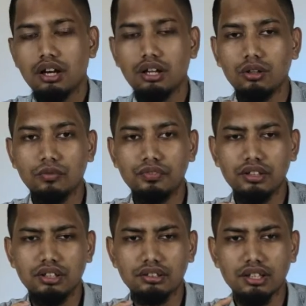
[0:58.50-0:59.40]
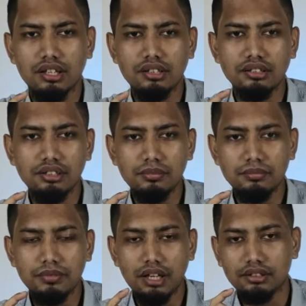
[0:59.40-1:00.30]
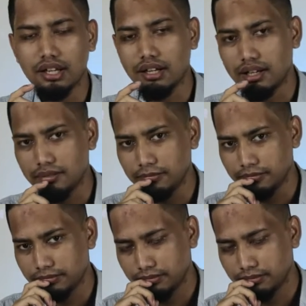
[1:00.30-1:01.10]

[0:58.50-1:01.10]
Kalau feeling saya sih mengatakan